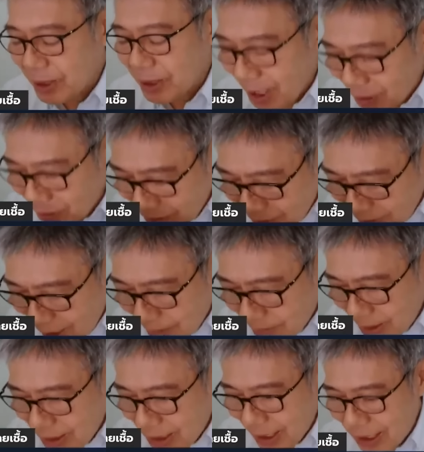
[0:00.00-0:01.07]
คุณสร้างโครงสร้าง
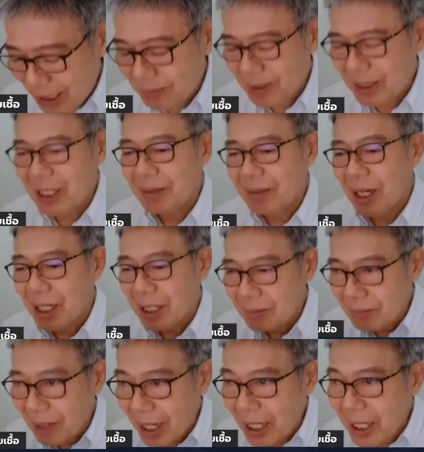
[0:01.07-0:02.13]
พื้นฐานในประเทศมากเกิ
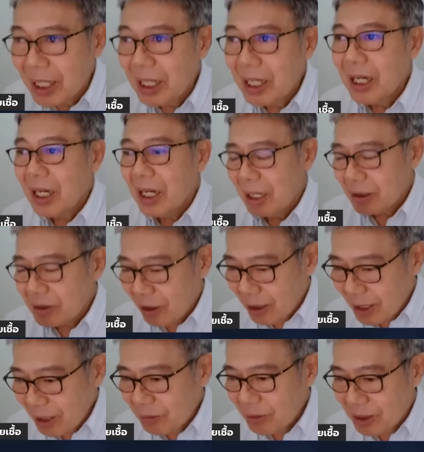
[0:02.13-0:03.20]
นไปแล้วตอน
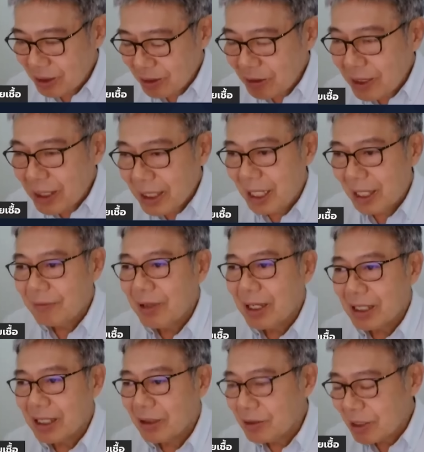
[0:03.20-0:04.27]
นี้คุณจะต้อง
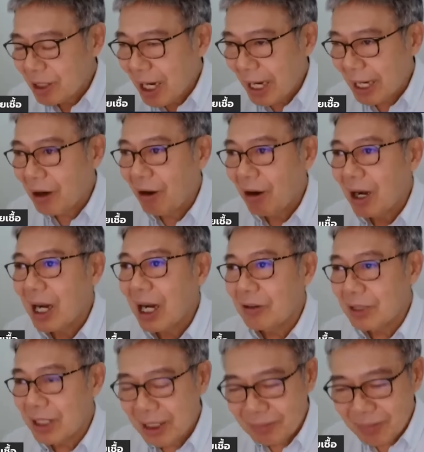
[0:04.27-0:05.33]
deleverage แล้วคุณต้องขายของเก่า
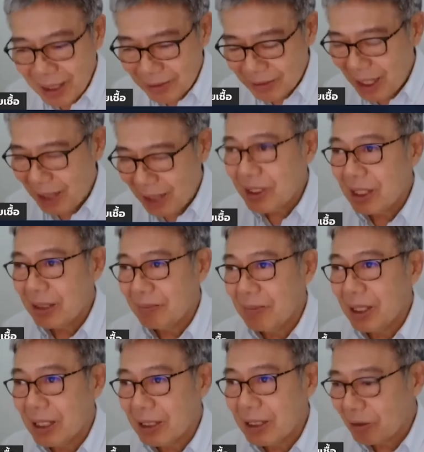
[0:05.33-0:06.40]
ทิ้งไปอีก สามถึงสี่
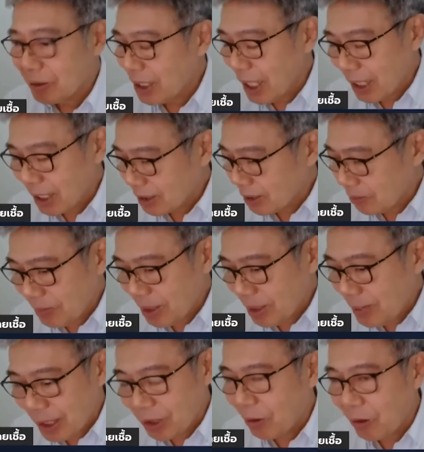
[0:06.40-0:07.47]
ปีตรงเนี้ยไม่
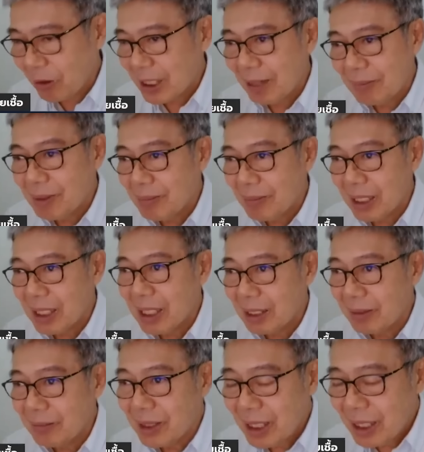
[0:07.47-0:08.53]
มี growth แล้วไม่เหมือนเดิม
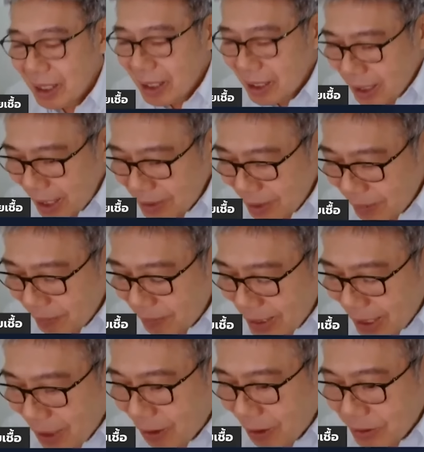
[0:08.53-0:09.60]
ไอ้ทรัพ
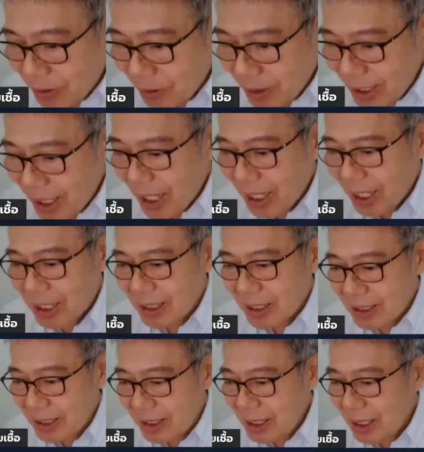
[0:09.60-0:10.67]
ยากรตรงเนี้ย
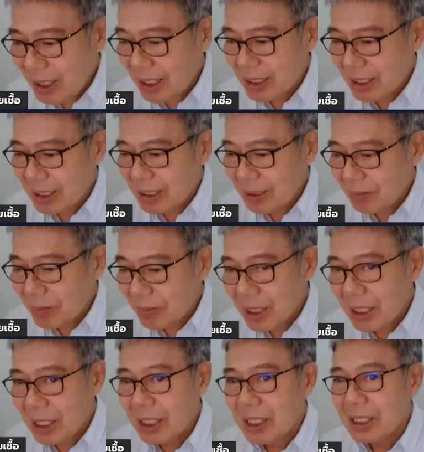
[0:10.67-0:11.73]
ที่มี
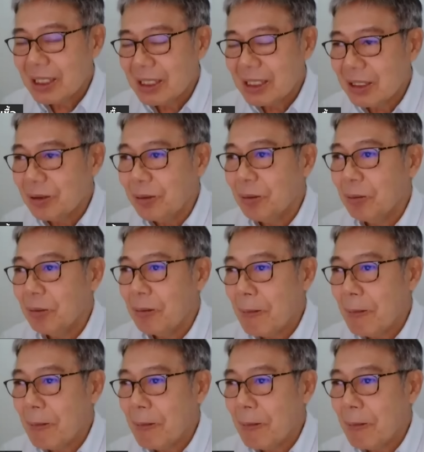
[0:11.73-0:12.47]
อยู่